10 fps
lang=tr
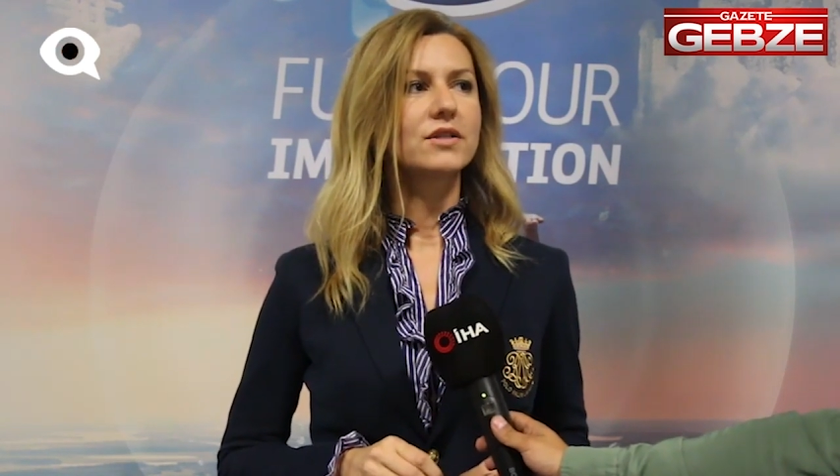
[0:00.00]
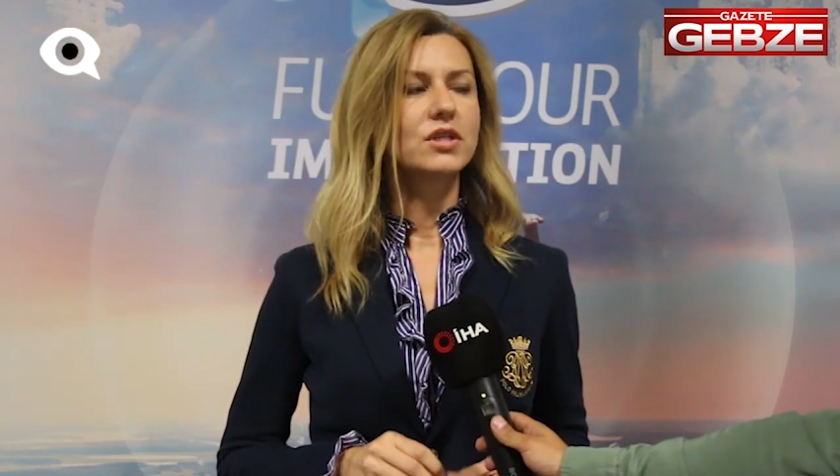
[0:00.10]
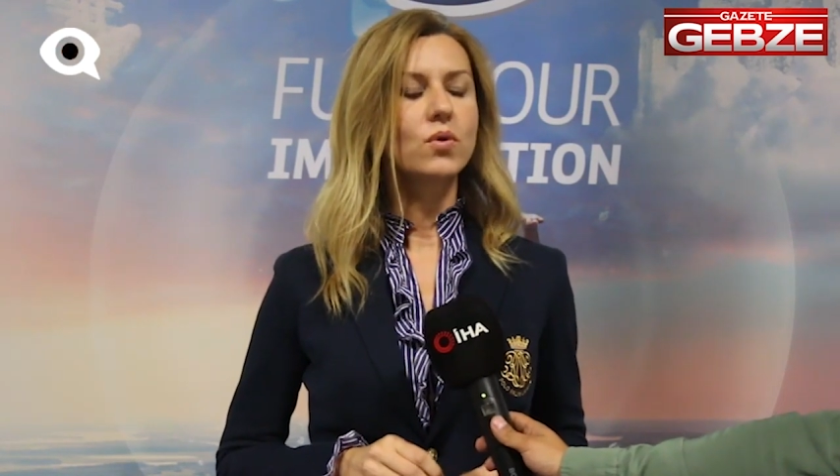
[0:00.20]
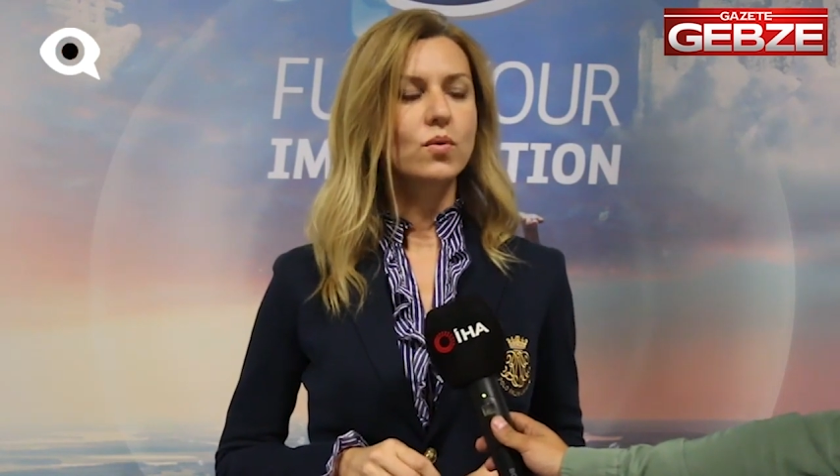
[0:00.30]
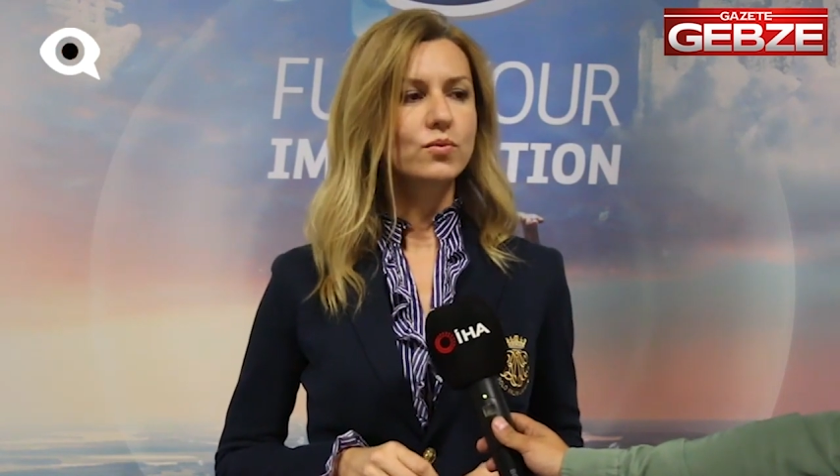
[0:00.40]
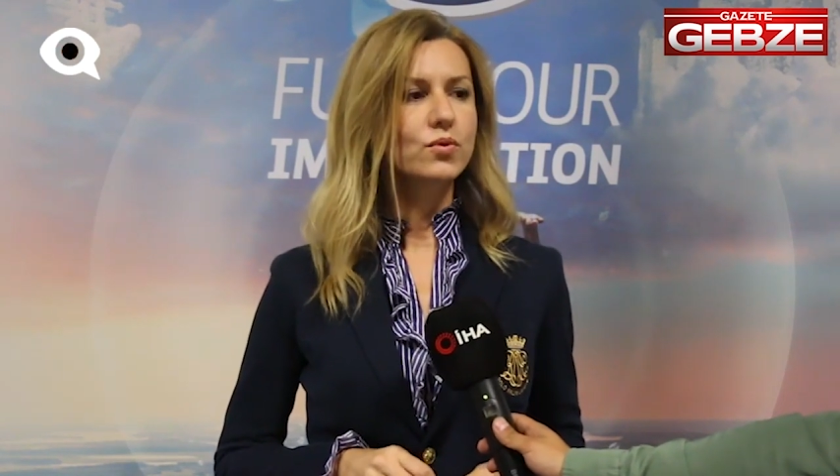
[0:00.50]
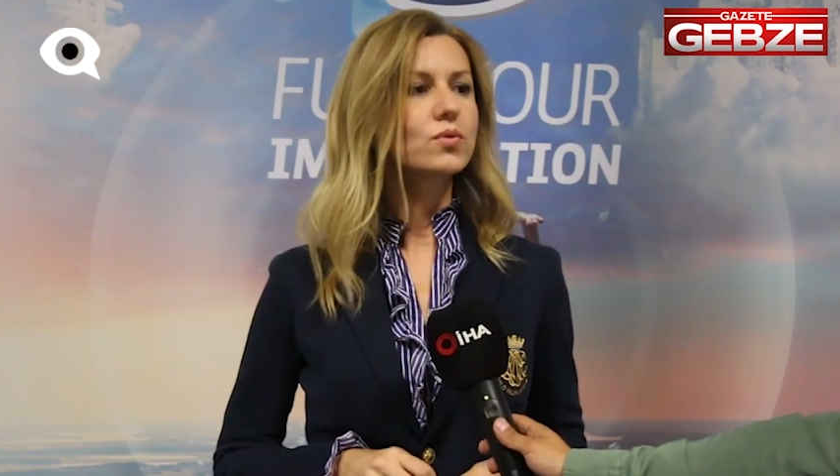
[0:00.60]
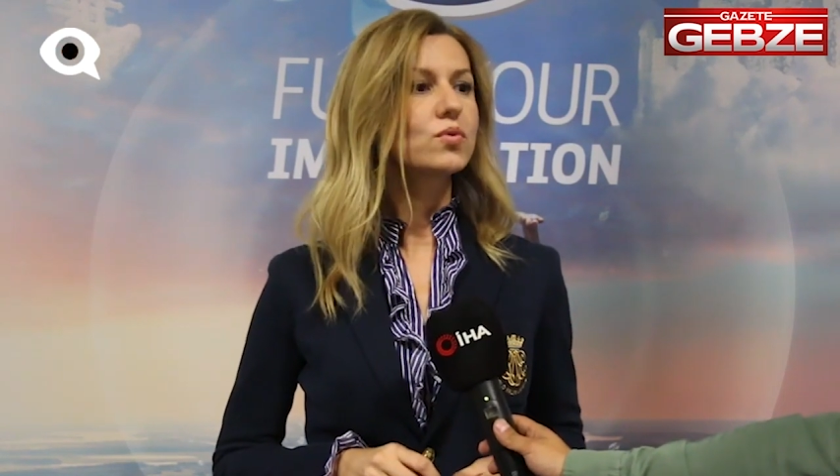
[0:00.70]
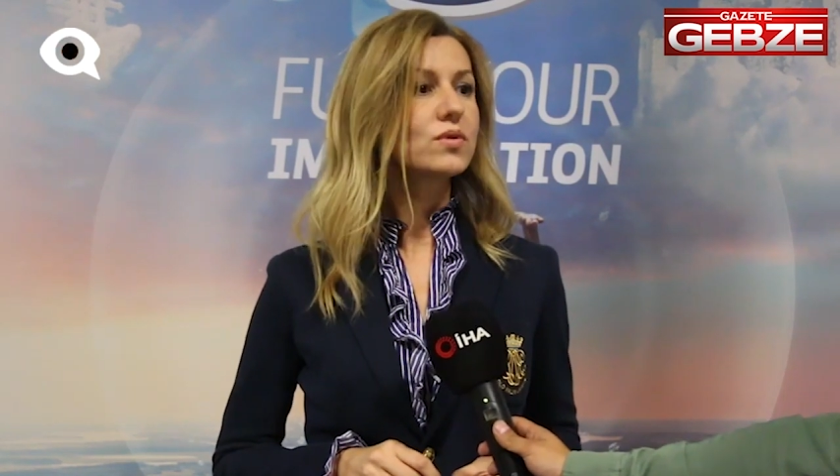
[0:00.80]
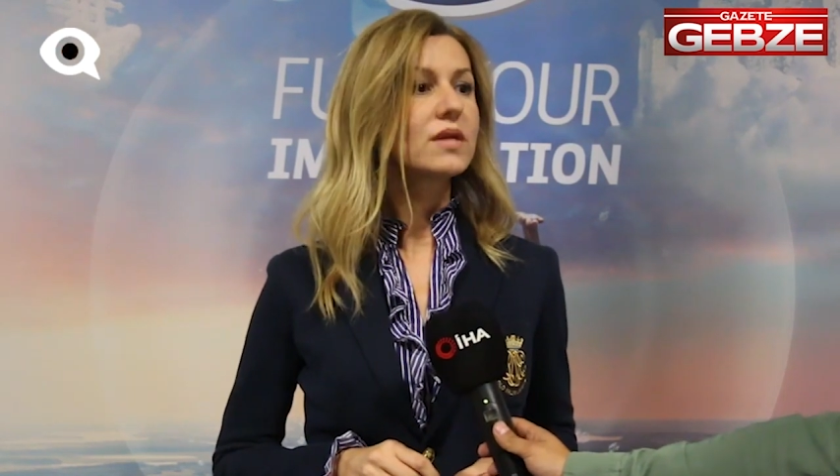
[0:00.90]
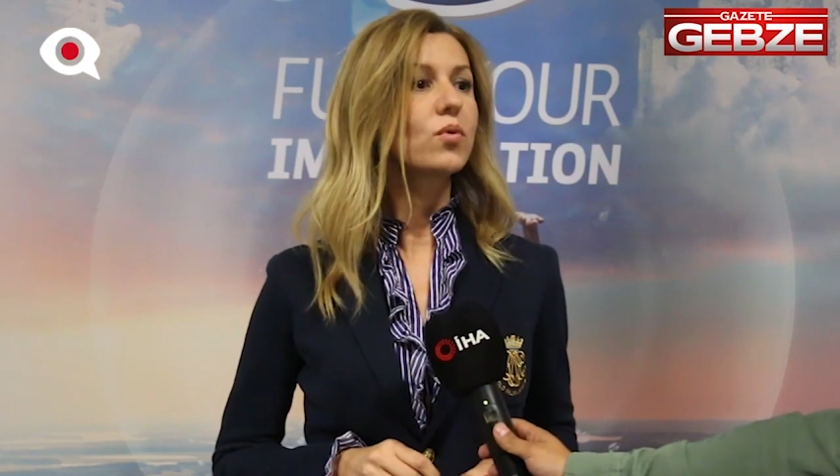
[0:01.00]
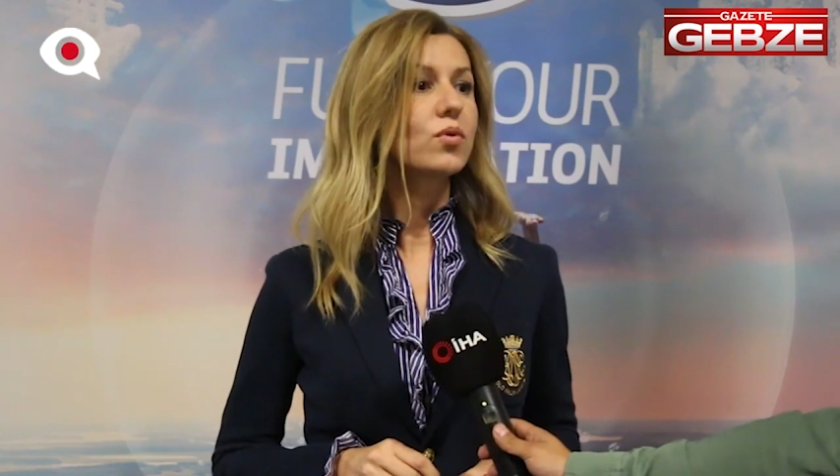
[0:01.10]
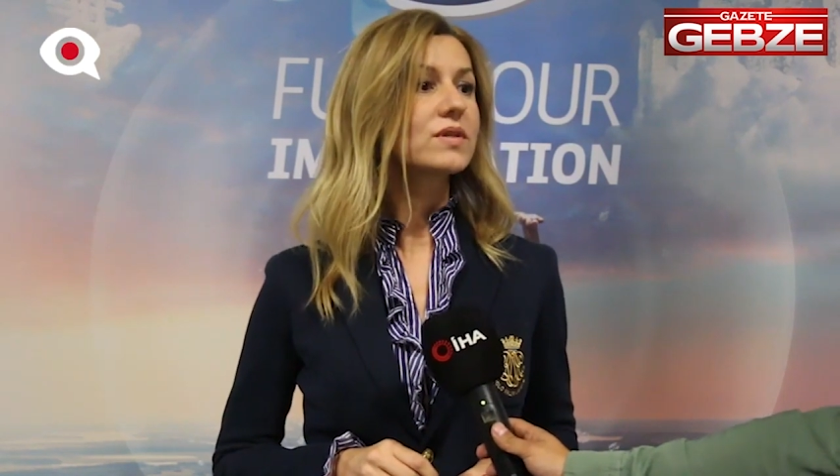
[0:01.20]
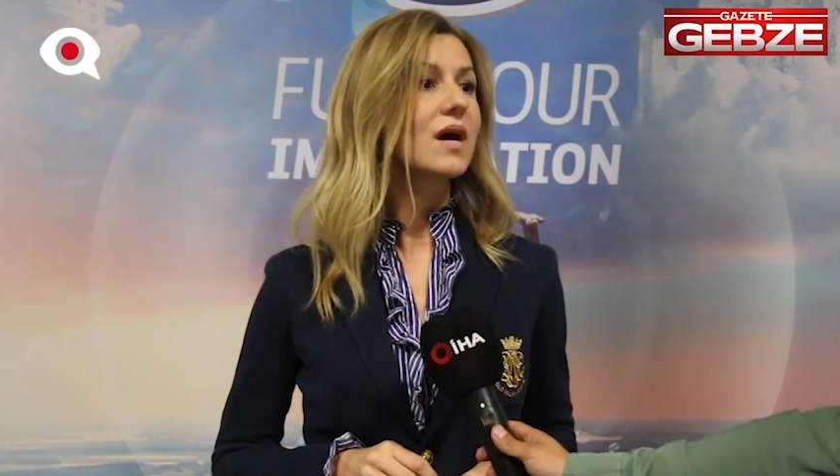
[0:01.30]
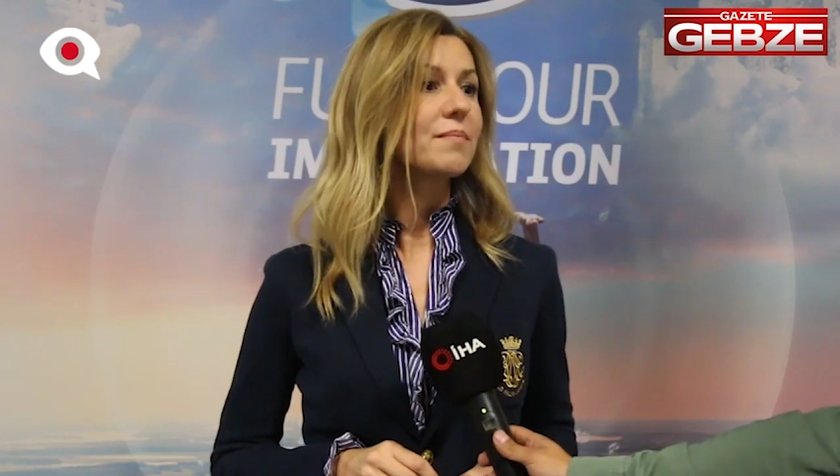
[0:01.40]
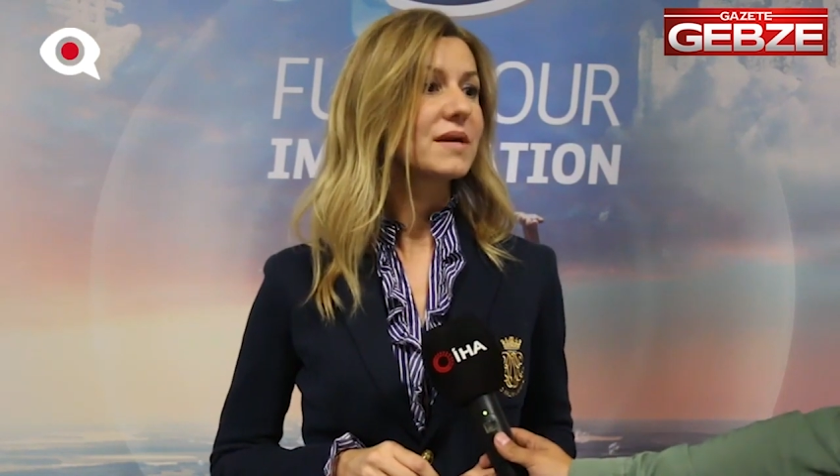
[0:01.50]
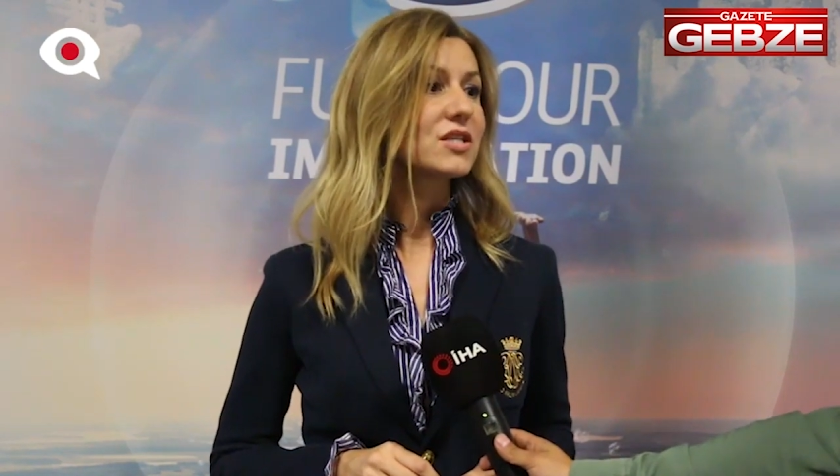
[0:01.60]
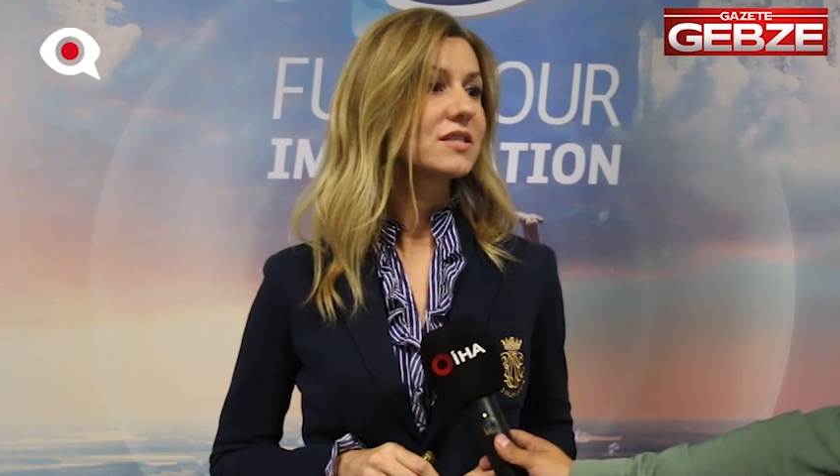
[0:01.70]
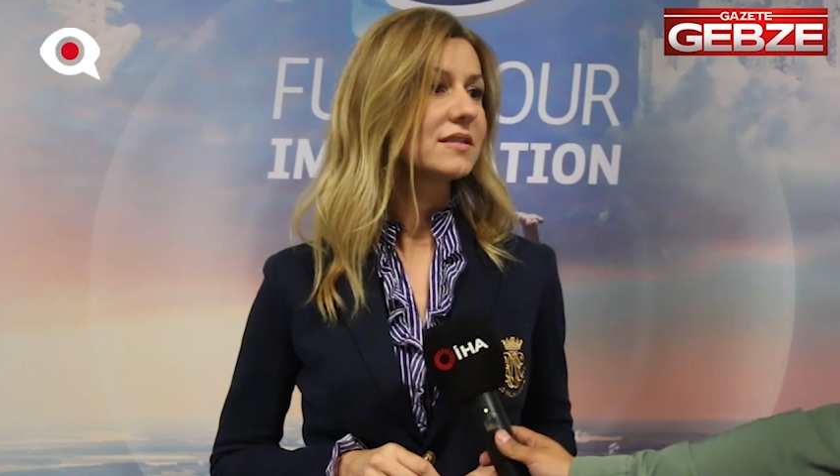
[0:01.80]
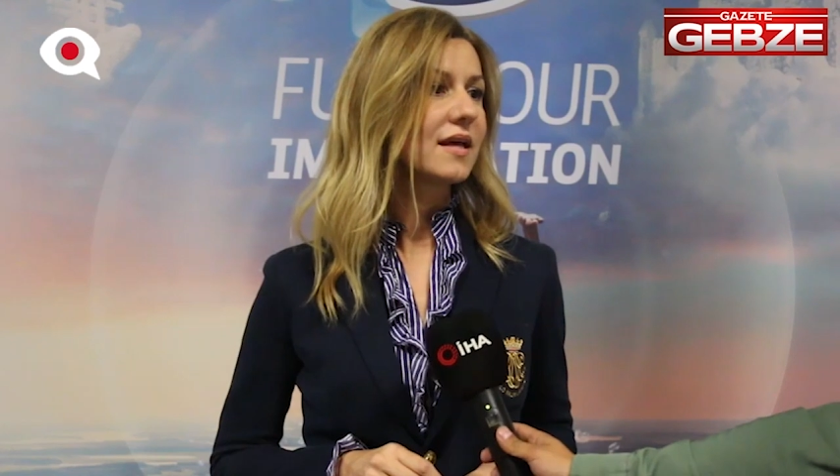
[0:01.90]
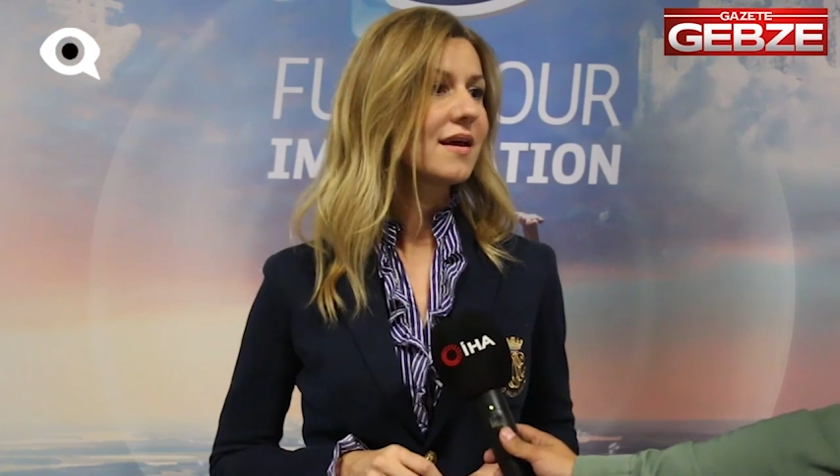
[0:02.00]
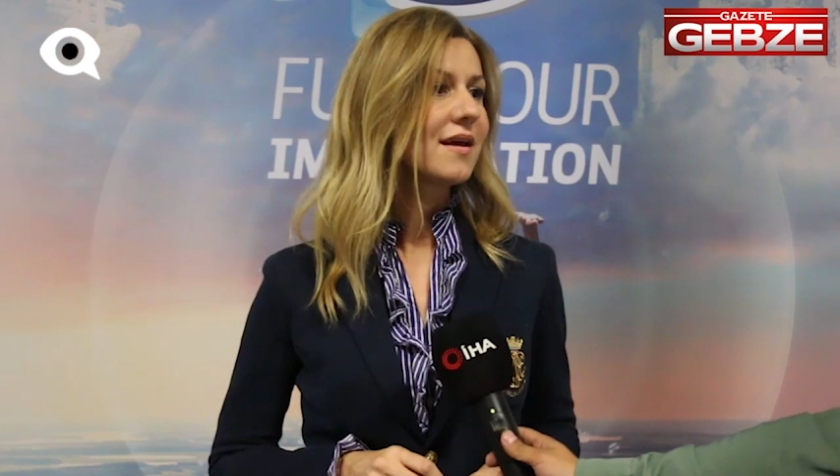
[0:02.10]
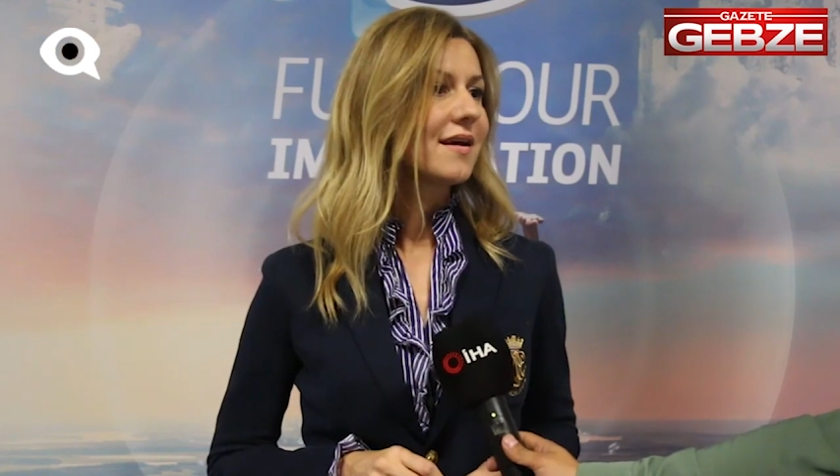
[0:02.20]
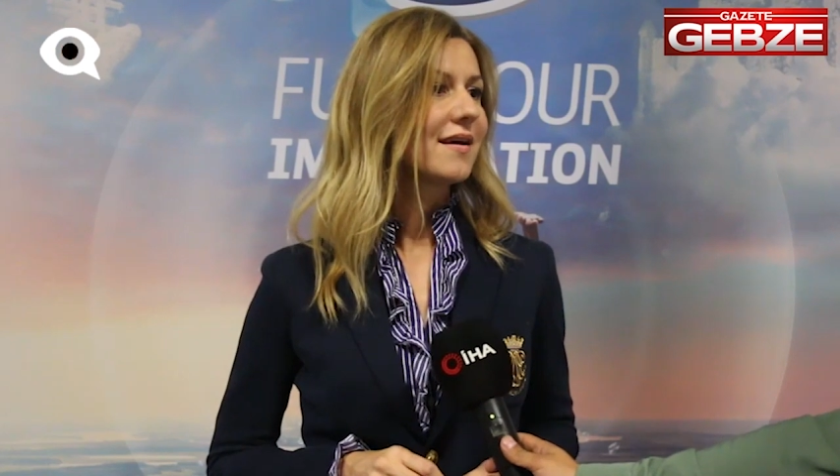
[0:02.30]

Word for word: ciromuzun %95'ini de